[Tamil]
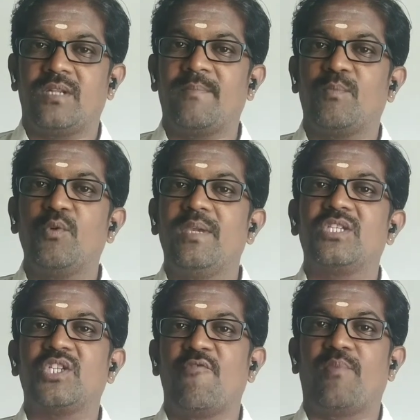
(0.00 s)
நம்ம
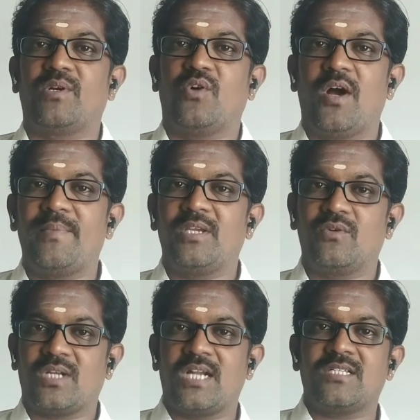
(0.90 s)
பூமியை சேவ் பண்ணோம் அப்படிங்கிற
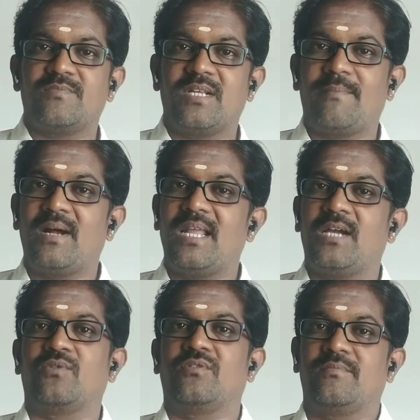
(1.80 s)
ஒரு கான்செப்டை ரொம்ப
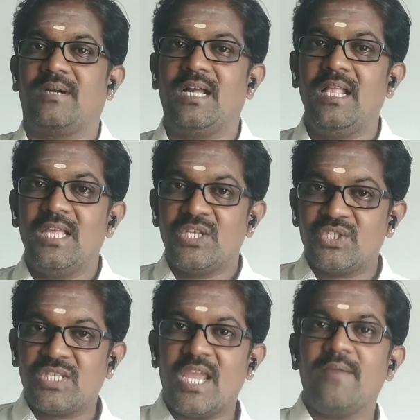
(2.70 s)
அழகாக கொடுத்துருப்பாங்க
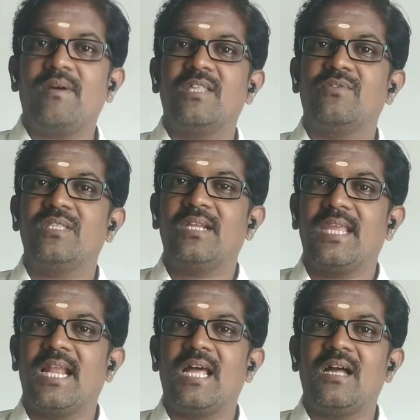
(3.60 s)
சேம் அது வந்து
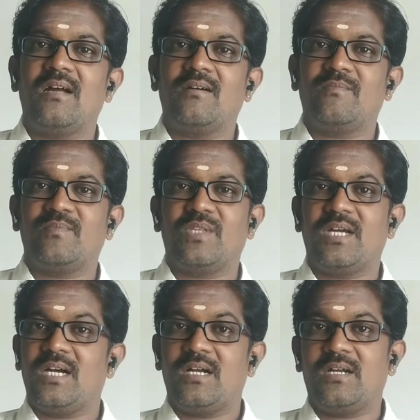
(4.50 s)
ரியலாக
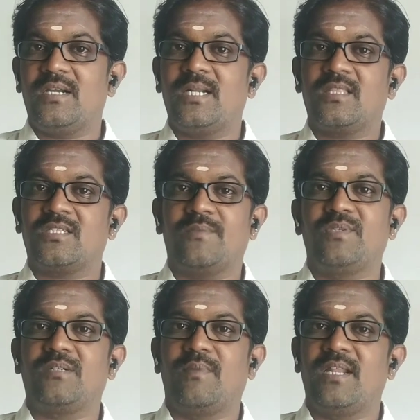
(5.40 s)
எடுத்த
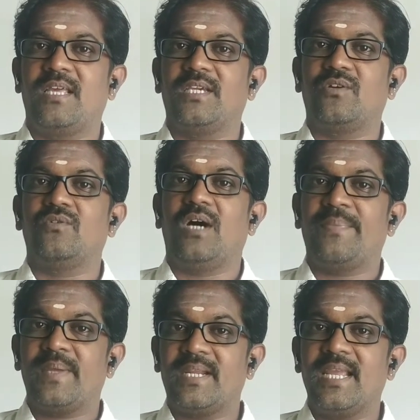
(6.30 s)
சப்ஜெக்ட் மாதிரி தான் இருக்கும்
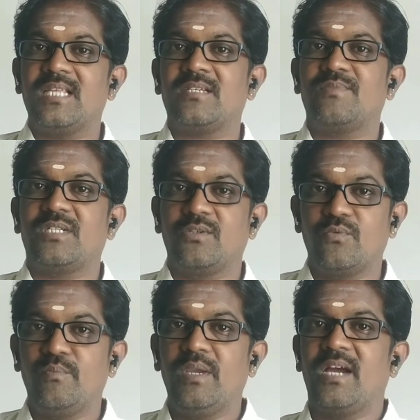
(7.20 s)
அந்த ரியல் சப்ஜெக்ட்
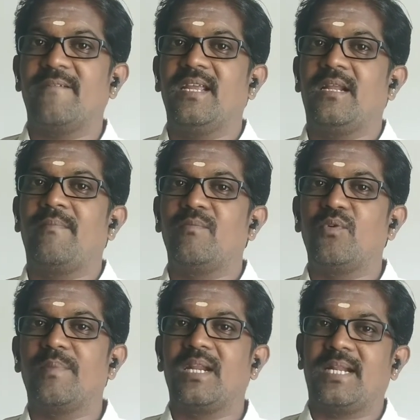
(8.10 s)
உண்மையாகவே நம்ம
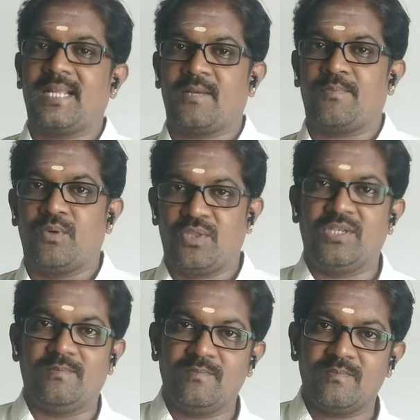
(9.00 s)
பூமியில் நடக்க போகுது